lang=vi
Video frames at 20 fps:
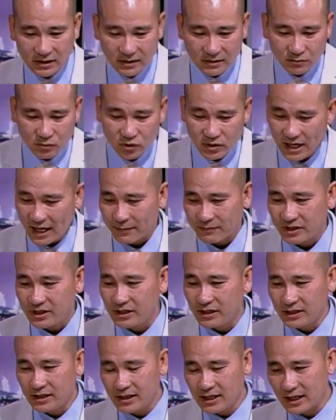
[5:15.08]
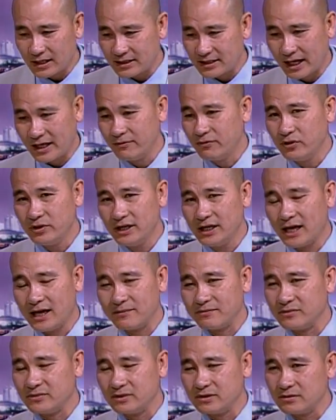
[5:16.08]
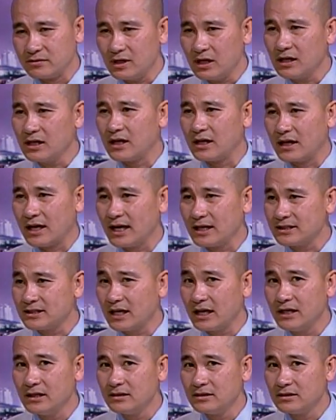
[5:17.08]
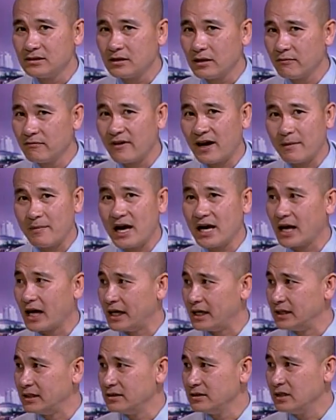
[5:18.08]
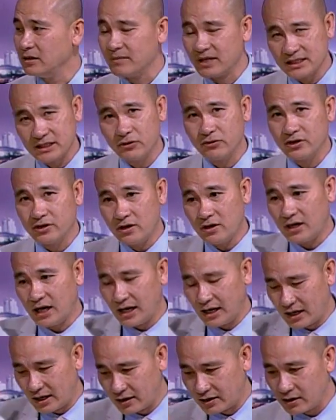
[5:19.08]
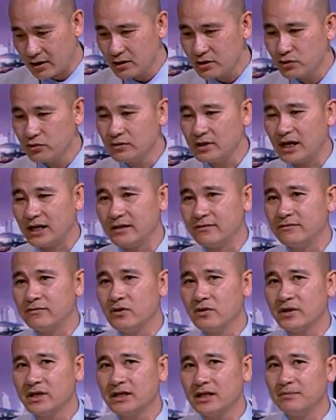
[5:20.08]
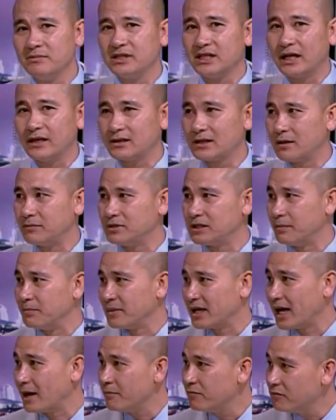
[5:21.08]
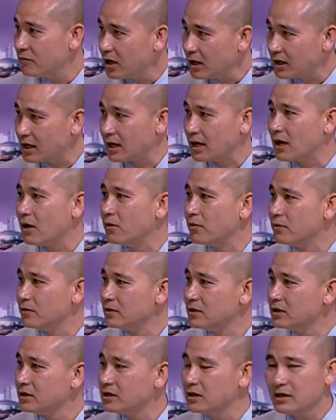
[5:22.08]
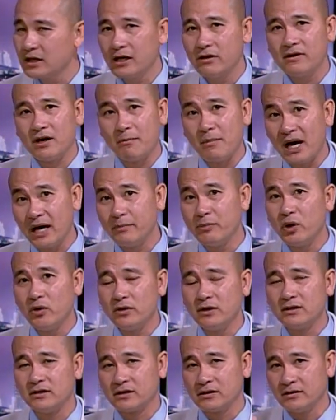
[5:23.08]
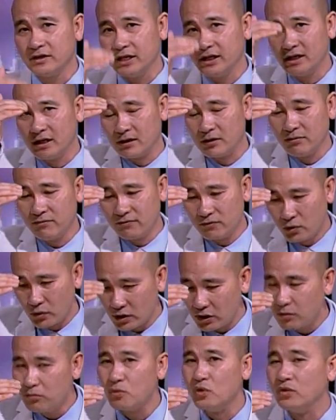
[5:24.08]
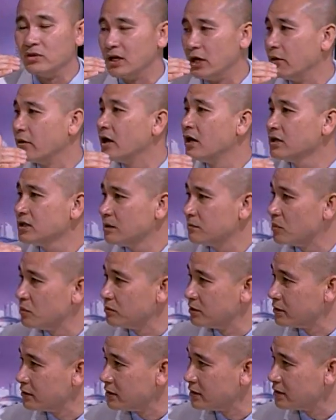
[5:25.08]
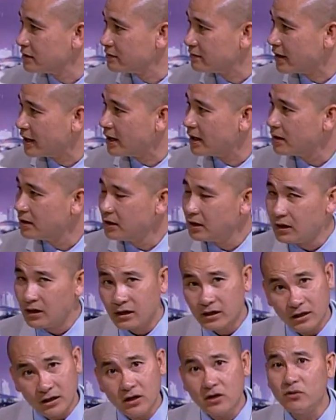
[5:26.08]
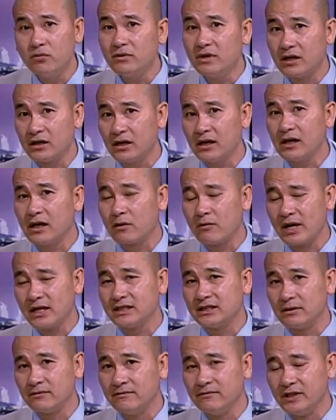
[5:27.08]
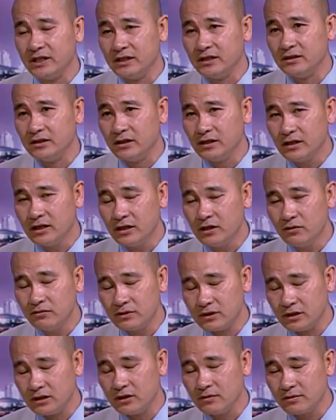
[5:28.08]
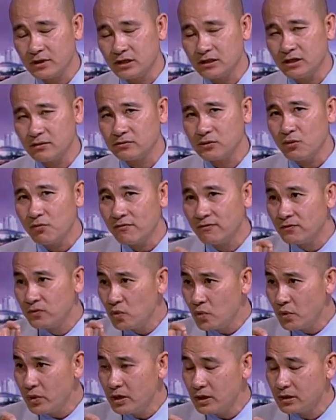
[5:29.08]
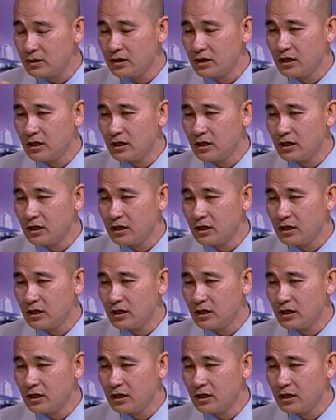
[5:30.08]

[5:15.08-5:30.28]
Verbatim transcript: muốn làm cái gì là chạy vô đi làm rất là hăng say trong vài ba ngày, nhưng mà sau khi đó lại là rớt xuống lại vô cái tâm trạng trầm cảm rất là lâu. Nó kêu là bipolar, có nghĩa là lúc vui lúc buồn đều có trong một người. Đấy đó. Cái đó cũng là rất là quan trọng, vì những cái lúc người lúc đó trong lúc vui á,